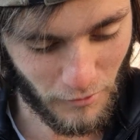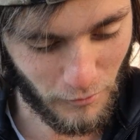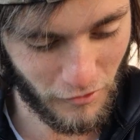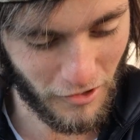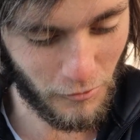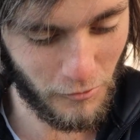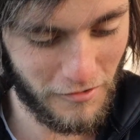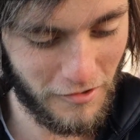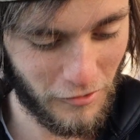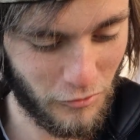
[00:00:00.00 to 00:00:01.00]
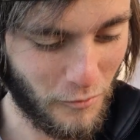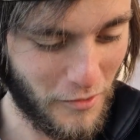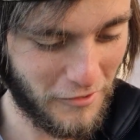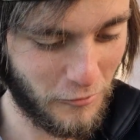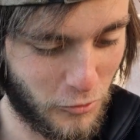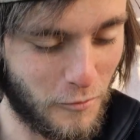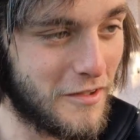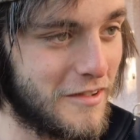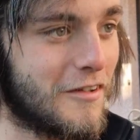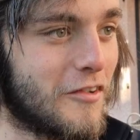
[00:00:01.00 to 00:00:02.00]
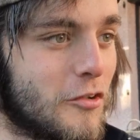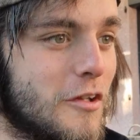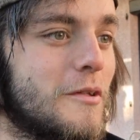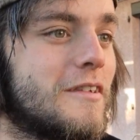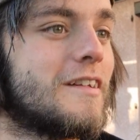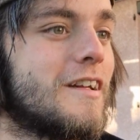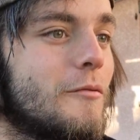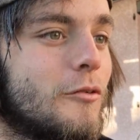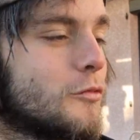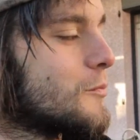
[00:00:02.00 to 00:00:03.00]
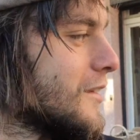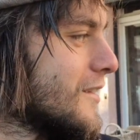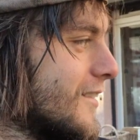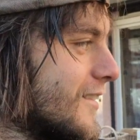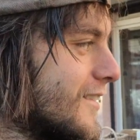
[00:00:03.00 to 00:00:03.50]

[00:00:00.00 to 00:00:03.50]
je vais reprendre la route, direction Metz. Donc, tu m'as dit qu'il y avait que des pistes cyclables euh, toutes plates, là.